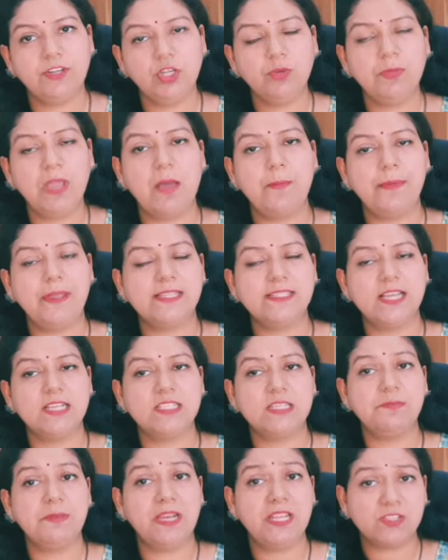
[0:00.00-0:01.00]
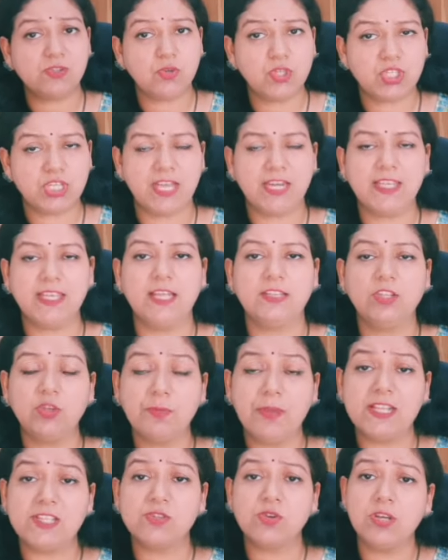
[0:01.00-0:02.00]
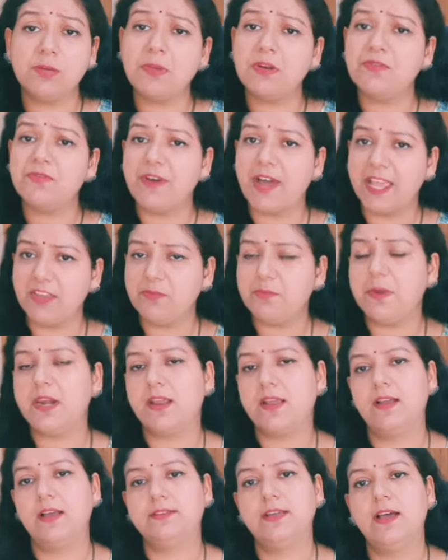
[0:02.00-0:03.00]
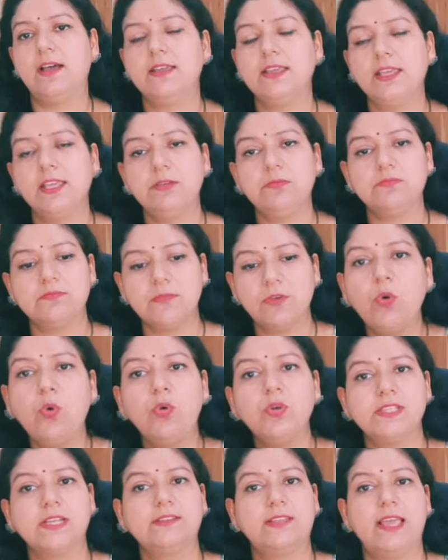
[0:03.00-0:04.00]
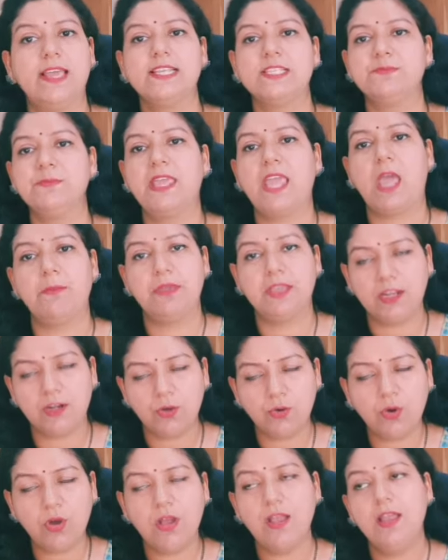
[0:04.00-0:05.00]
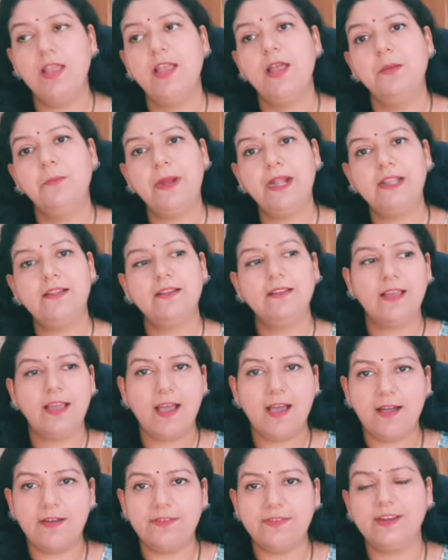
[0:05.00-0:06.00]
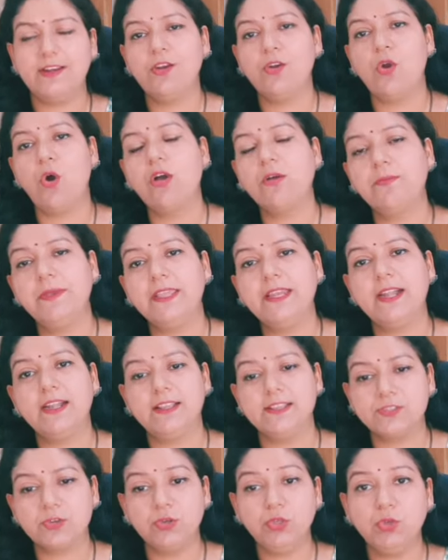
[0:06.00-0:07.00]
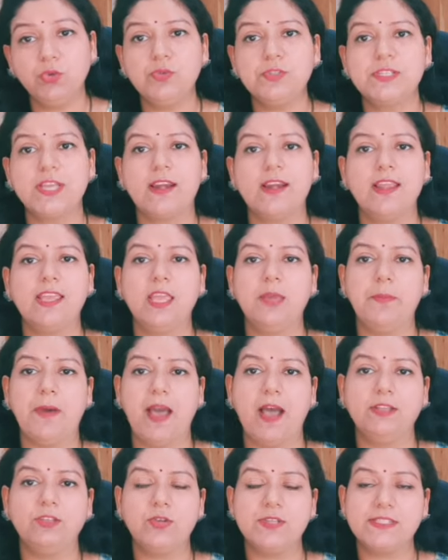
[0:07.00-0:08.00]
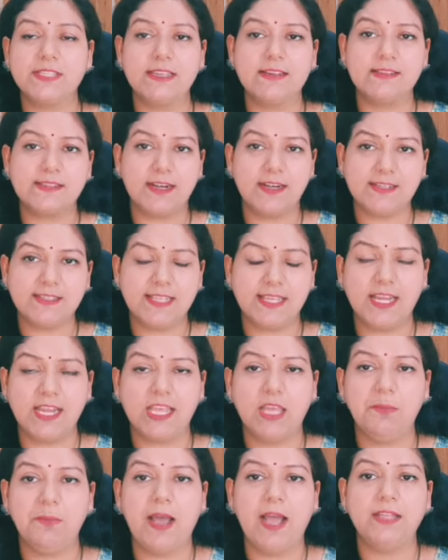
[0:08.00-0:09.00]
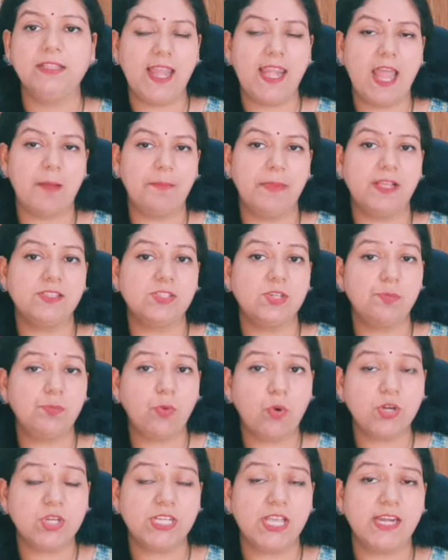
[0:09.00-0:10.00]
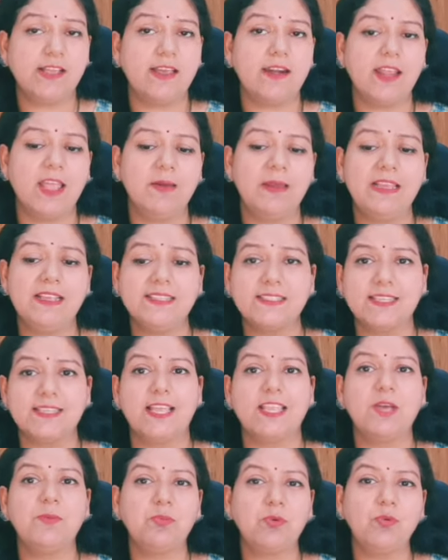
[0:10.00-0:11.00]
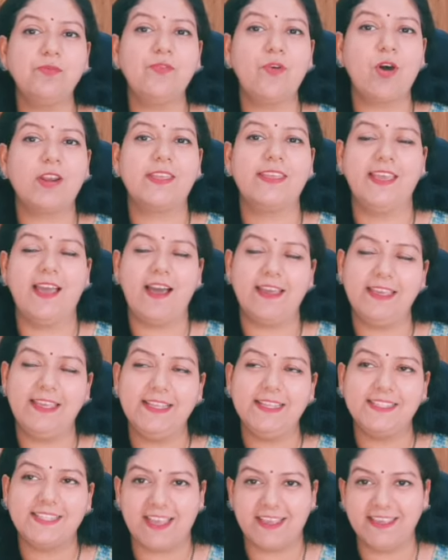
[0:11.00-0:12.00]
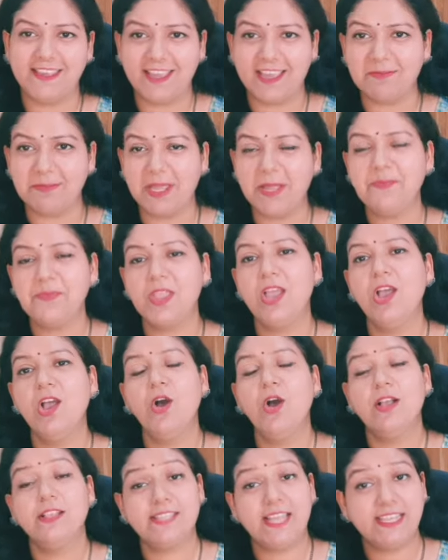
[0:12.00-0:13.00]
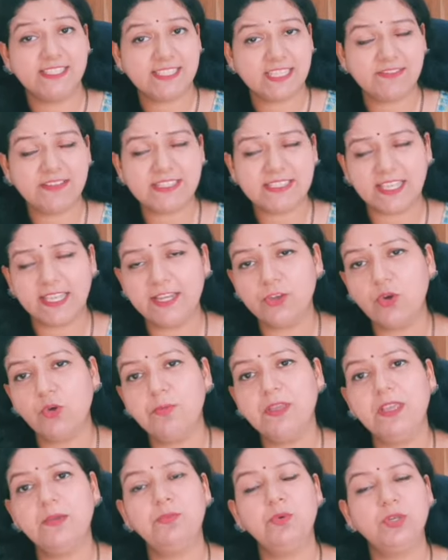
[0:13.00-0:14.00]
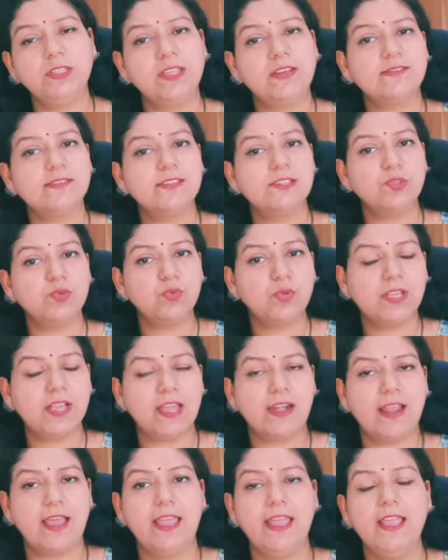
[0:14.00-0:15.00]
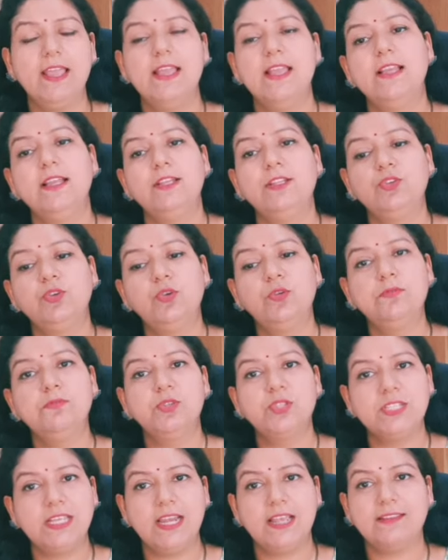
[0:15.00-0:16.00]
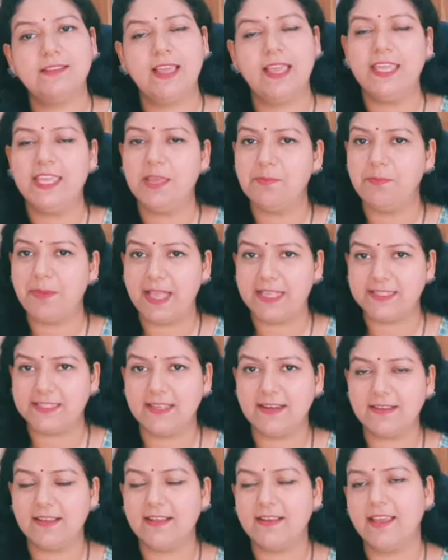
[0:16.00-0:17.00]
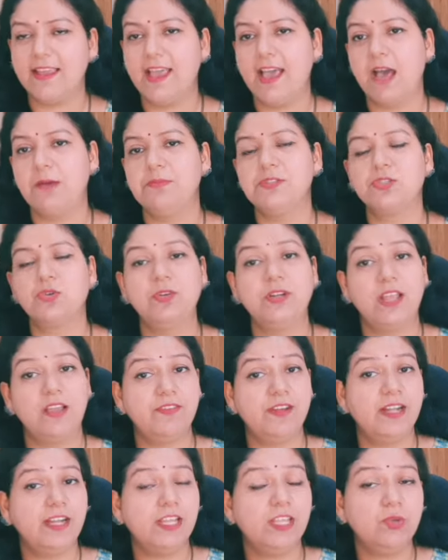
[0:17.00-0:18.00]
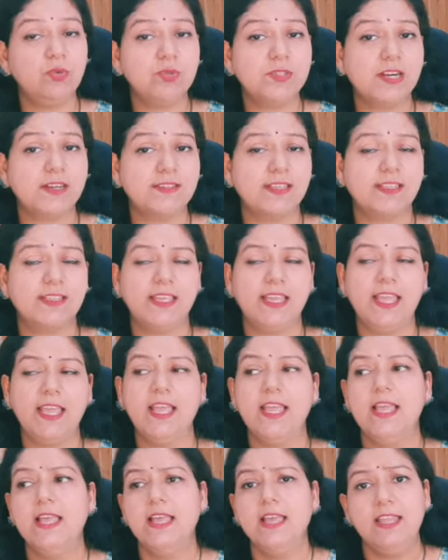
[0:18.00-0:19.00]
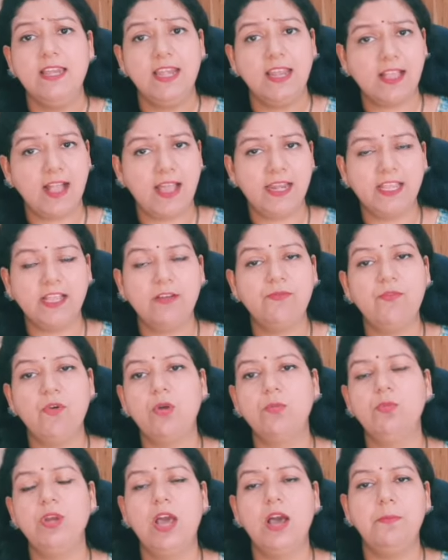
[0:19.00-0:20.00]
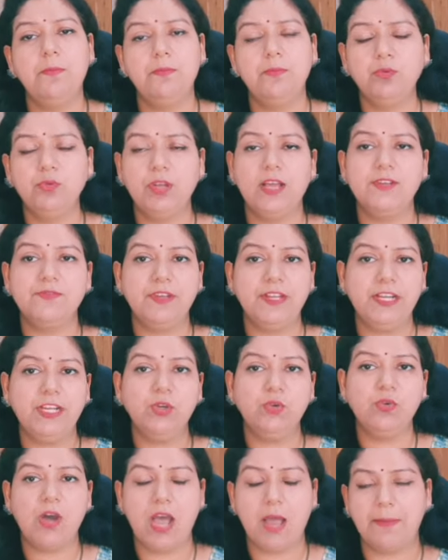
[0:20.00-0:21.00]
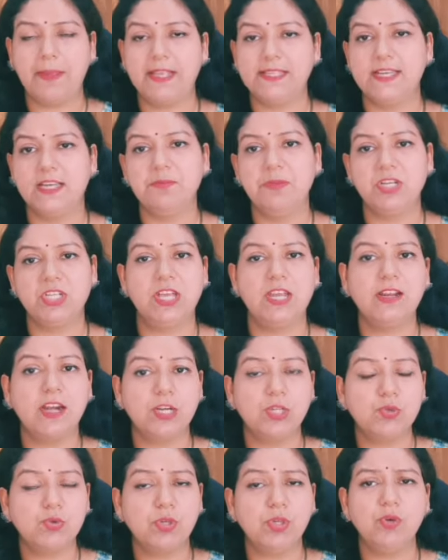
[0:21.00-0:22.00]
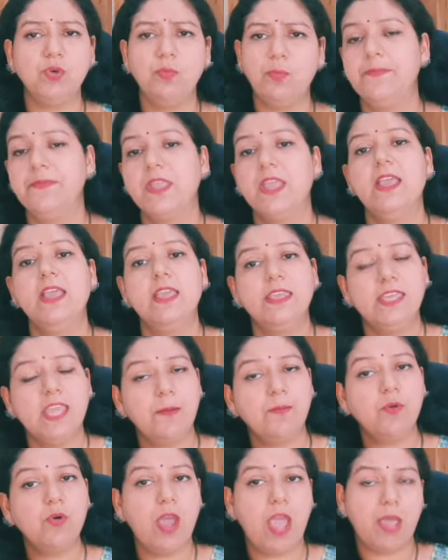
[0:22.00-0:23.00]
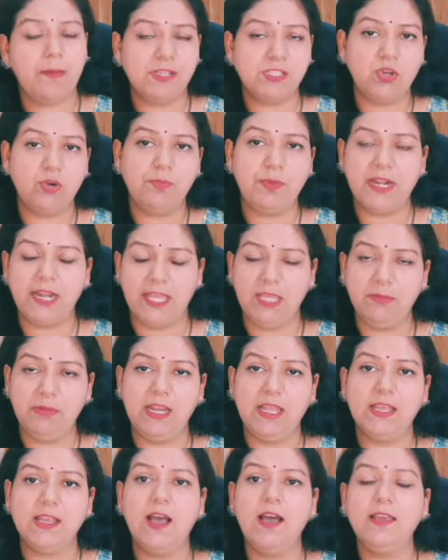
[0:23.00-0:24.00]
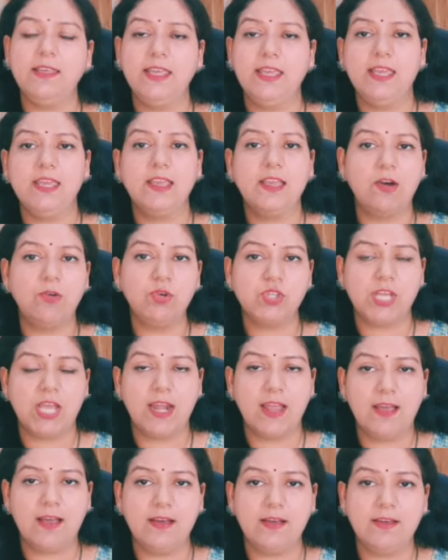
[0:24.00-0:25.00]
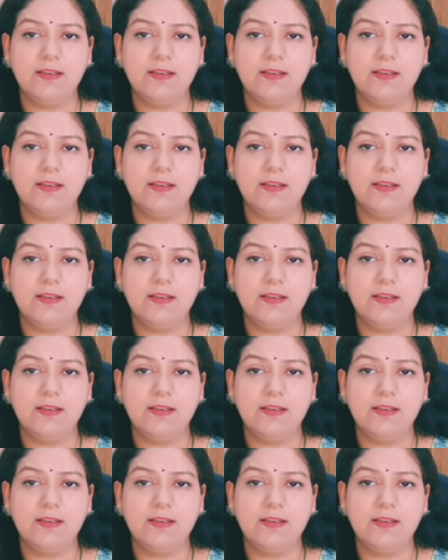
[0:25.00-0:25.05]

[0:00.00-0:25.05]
वीडियो में आपके साथ जब मैंने इसको शेयर किया था तो मैंने इसको नंबर फाइव पर रखा था कि हो सकता है इसमें केमिकल हो बट आफ्टर अ लॉन्ग पीरियड इसको यूज़ करने के बाद और इसके रिजल्ट्स देखने के बाद मैं टेस्ट रिपोर्ट शेयर कर रहे हैं इससे ज़्यादा प्रूफ और क्या ही चाहिए हमें सेंसिटिव स्किन को भी ये पूरी तरह से सूट कर रहा है तो मुझे लगता है कि बेस्ट हेयर कलर है आप इसको डेफिनेटली यूज़ कर सकते हैं लगाने का फॉर्मूला पूरा वीडियो आपके साथ मैं शेयर कर चुकी हूँ ये आपको अमेजोन पर नहीं मिलेगा ये एक गौशाला